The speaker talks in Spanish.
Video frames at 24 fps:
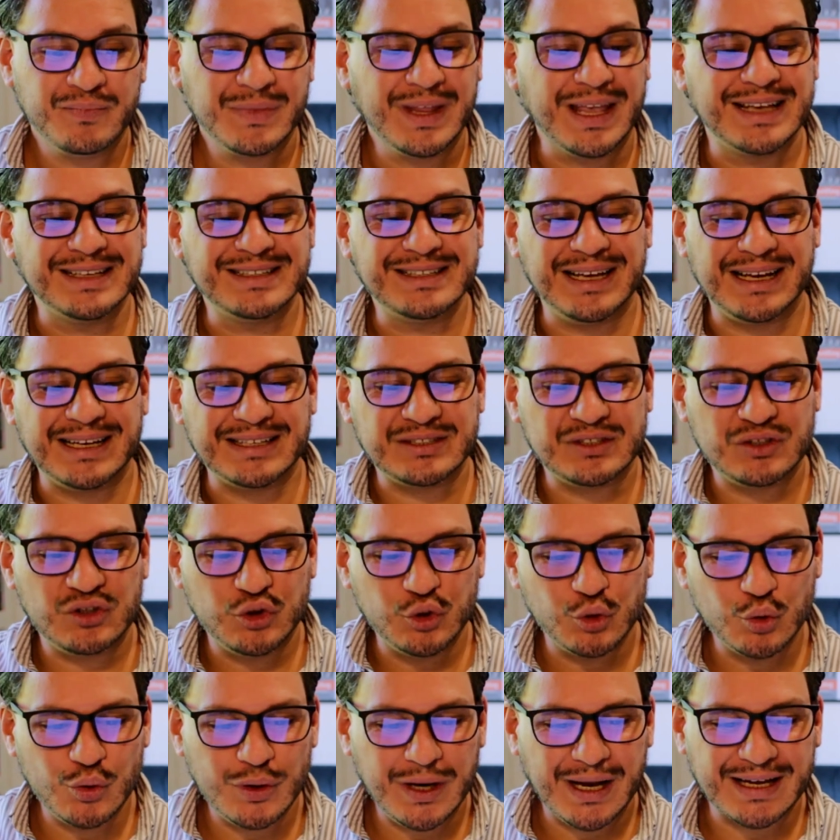Que seas
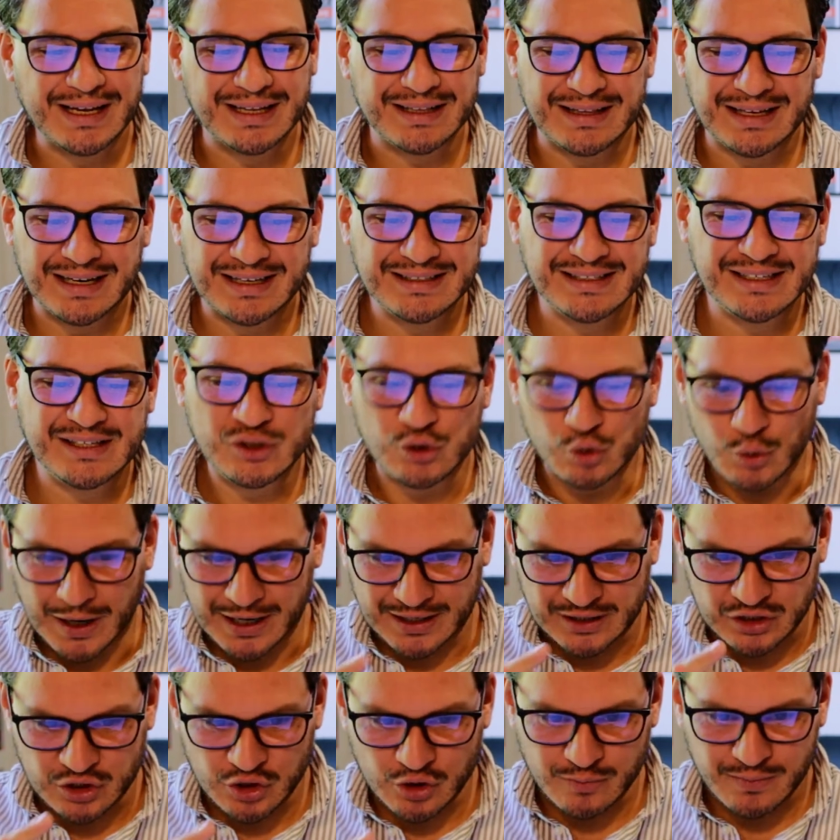tú la que traces tu
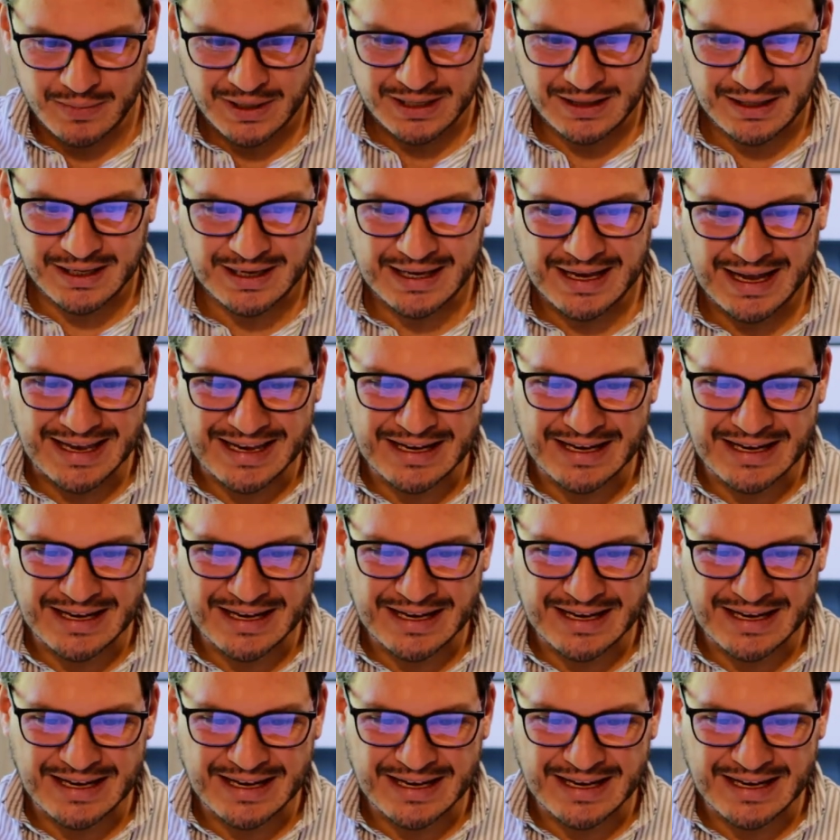axiomática